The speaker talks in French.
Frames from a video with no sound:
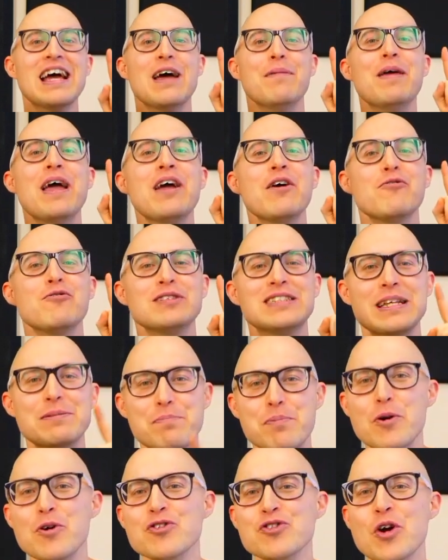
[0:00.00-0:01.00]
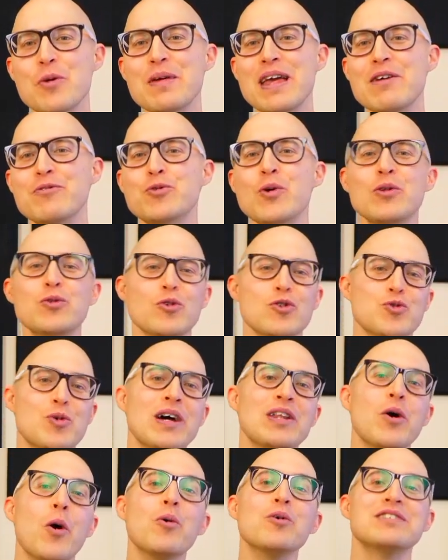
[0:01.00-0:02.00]
eh bien vous êtes plus que bienvenus à nous
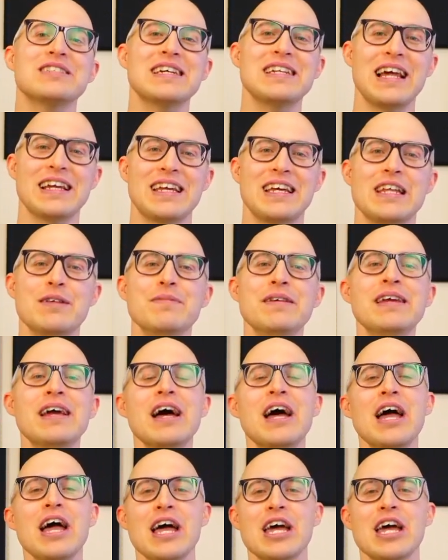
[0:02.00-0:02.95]
rejoindre au sein de l'Académie